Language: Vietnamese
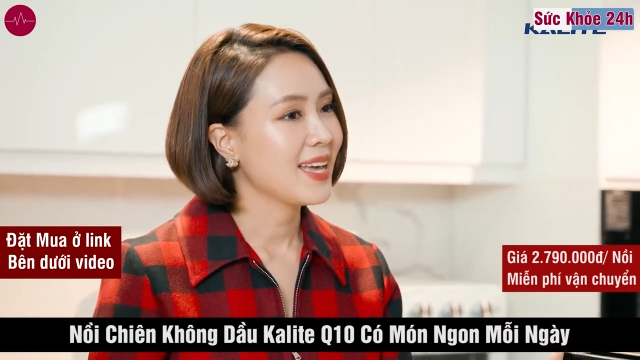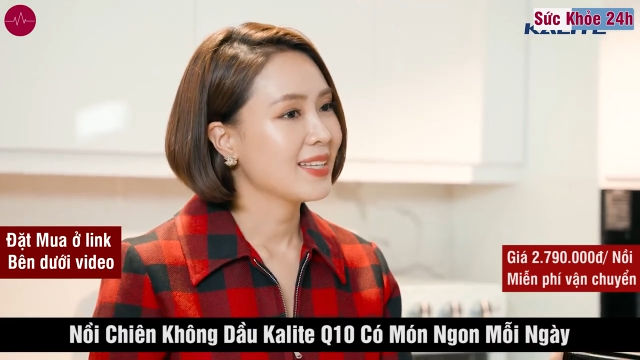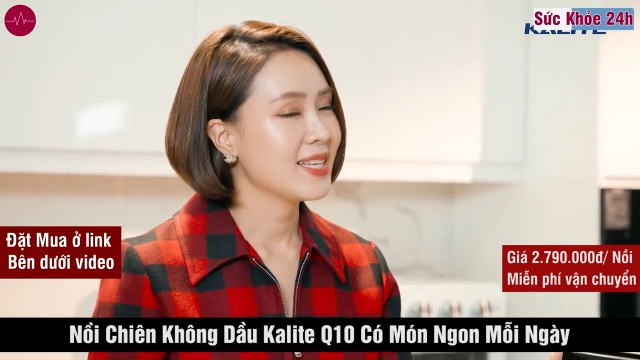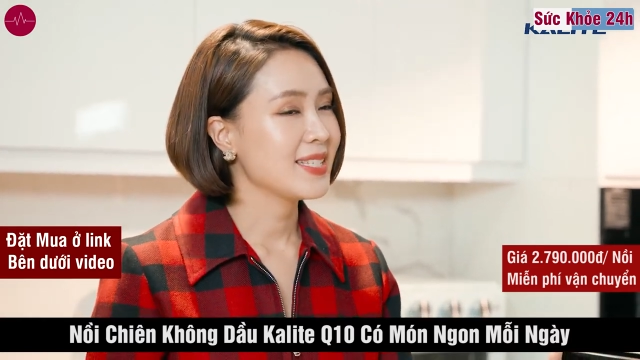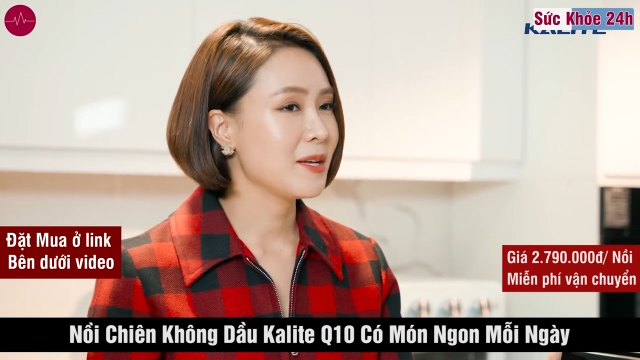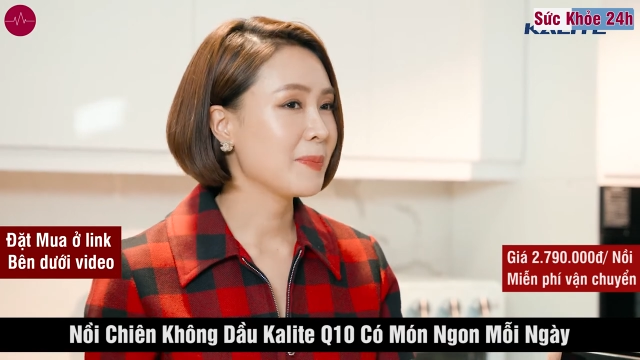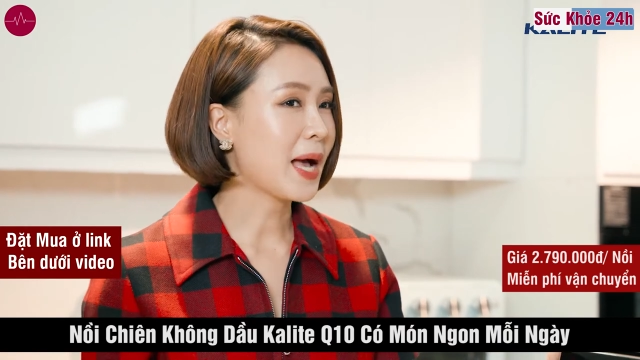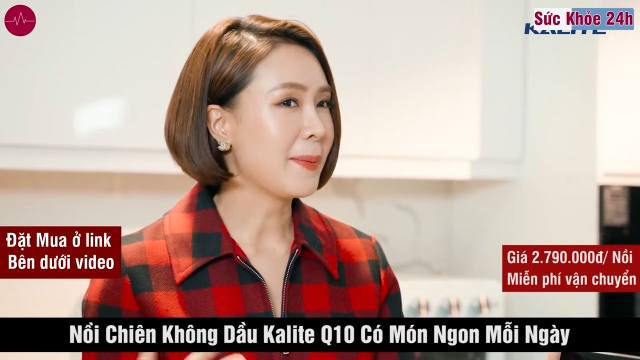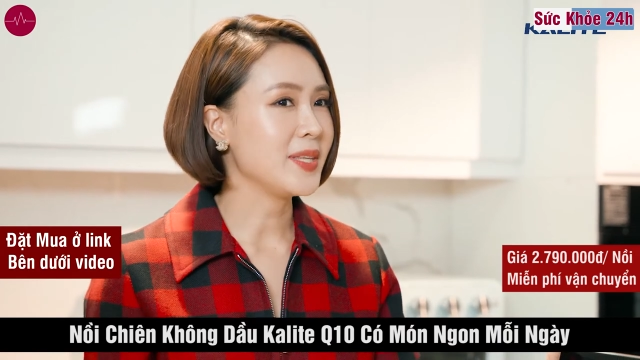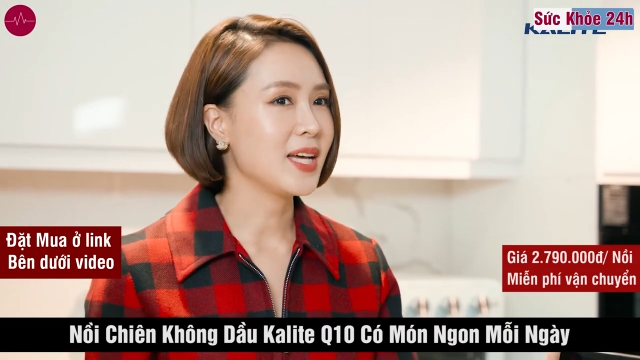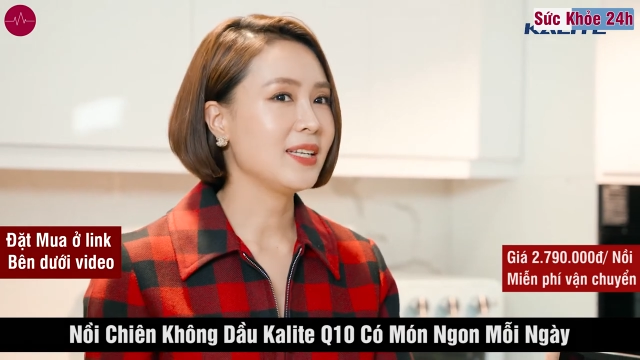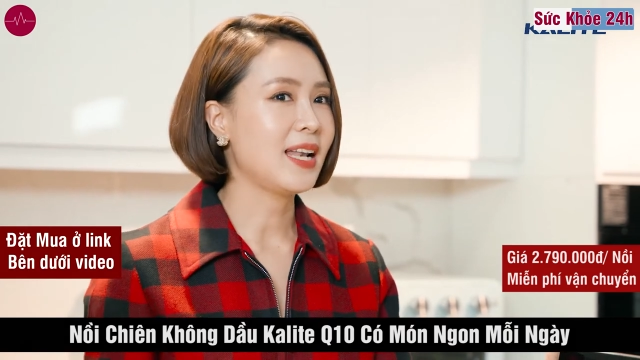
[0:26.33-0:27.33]
thì Diễm cảm
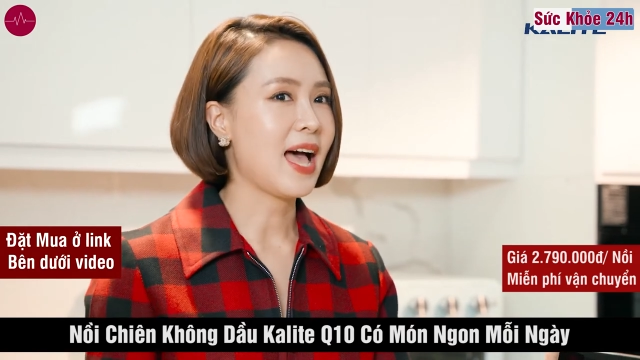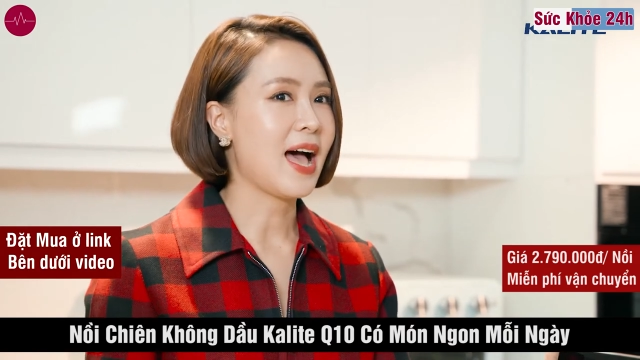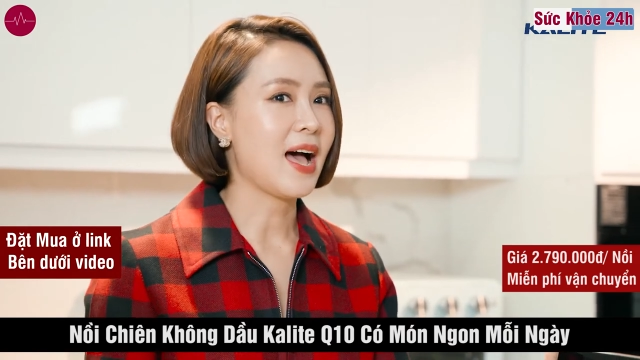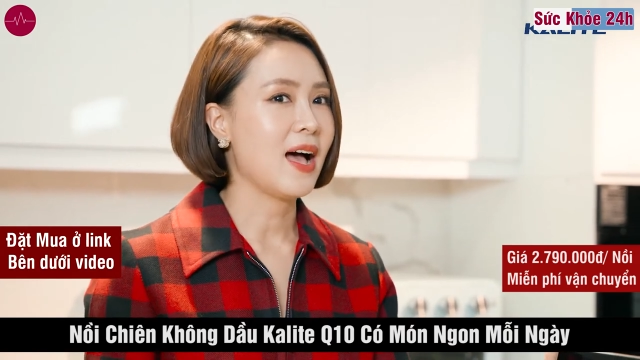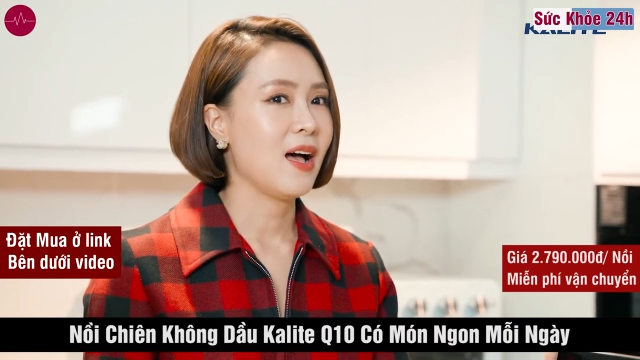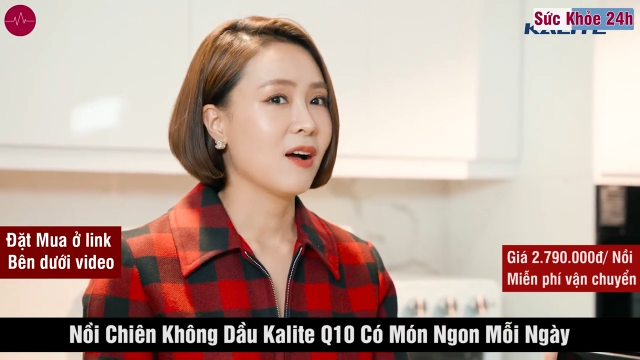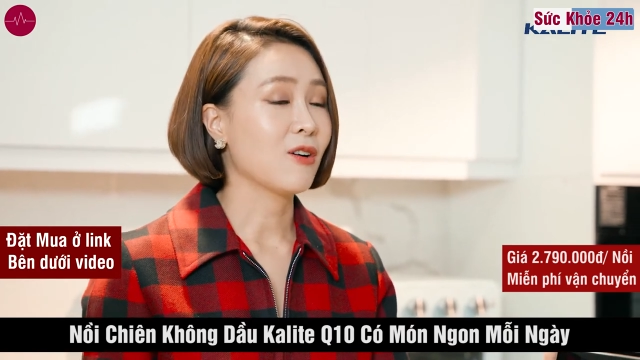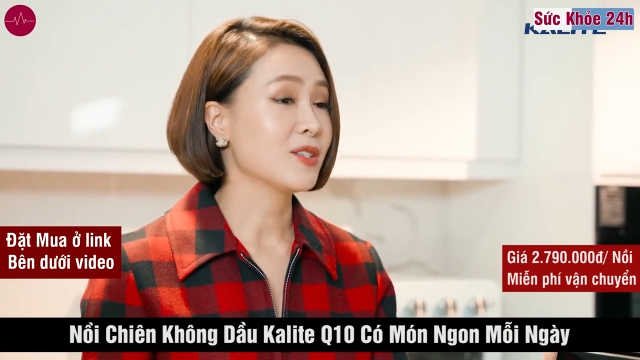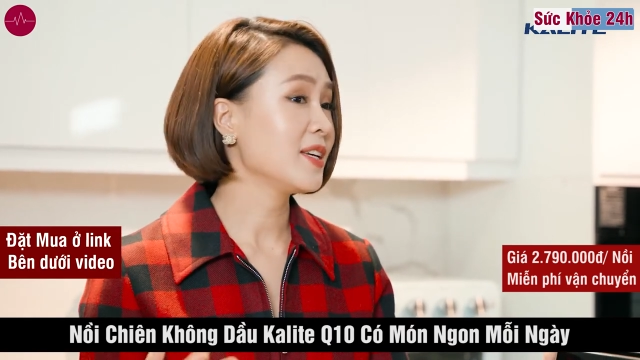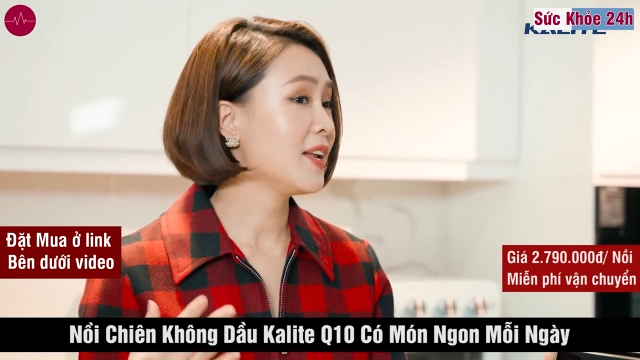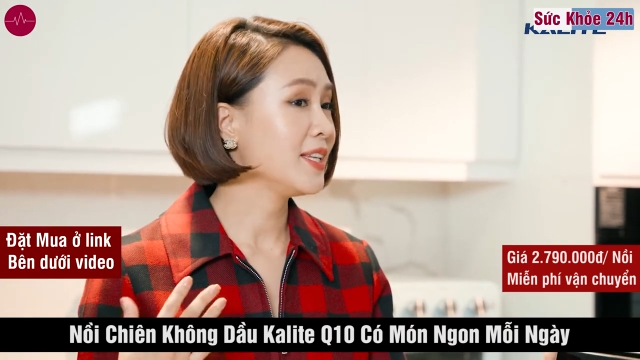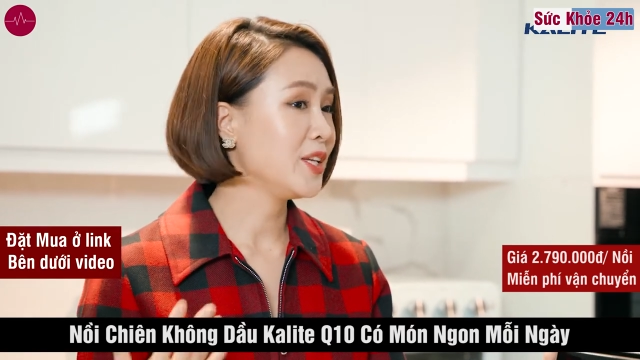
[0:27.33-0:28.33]
nhận là có
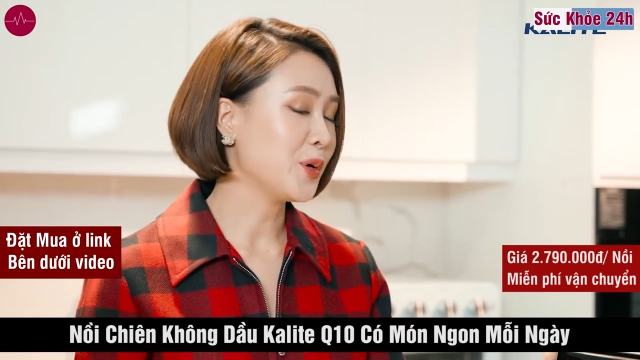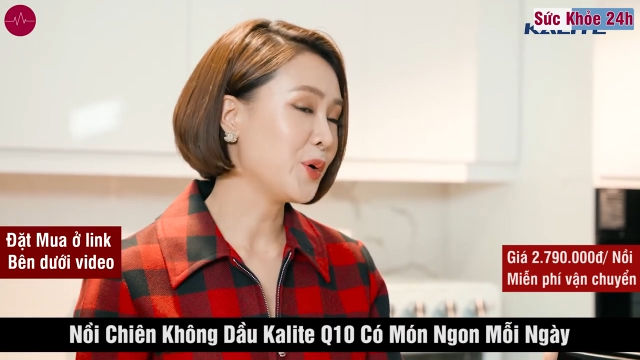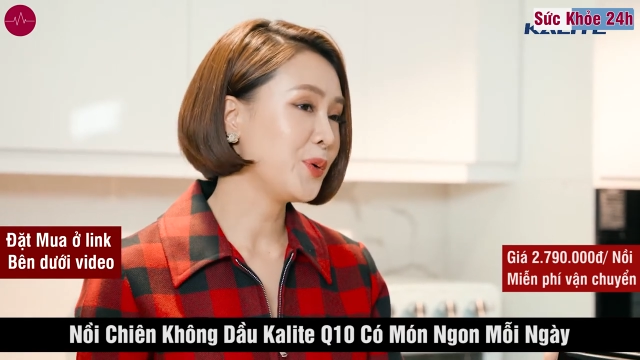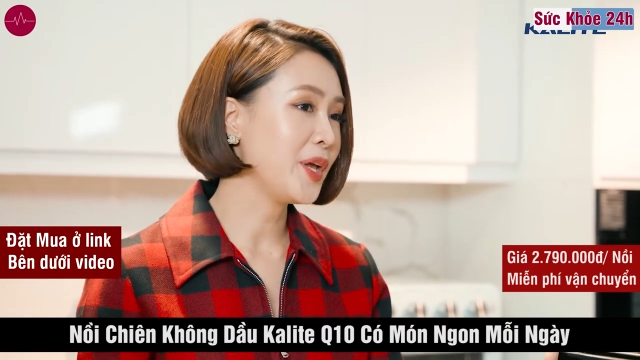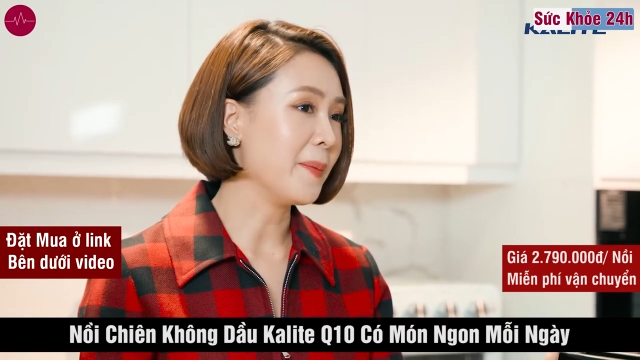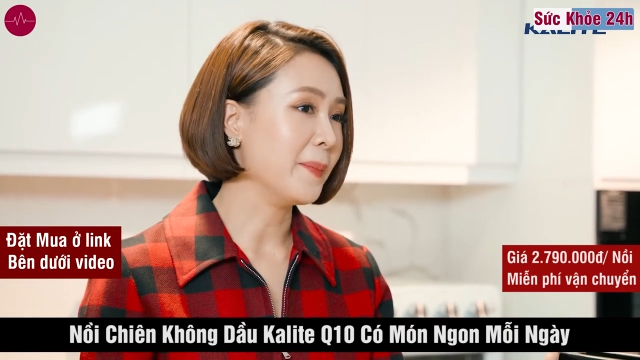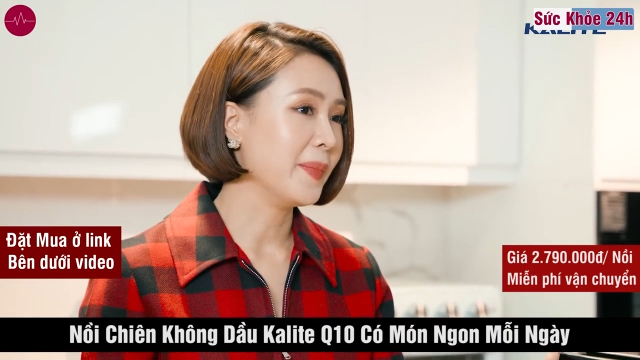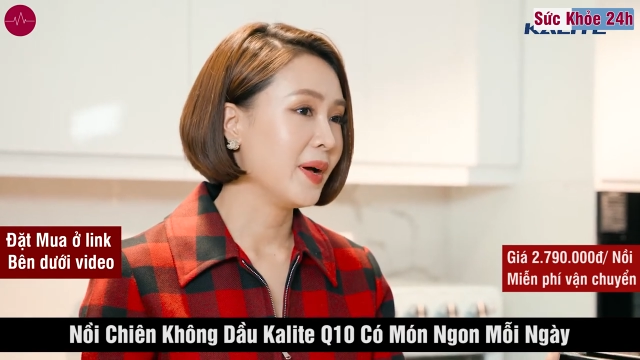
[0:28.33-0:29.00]
rất là nhiều ưu điểm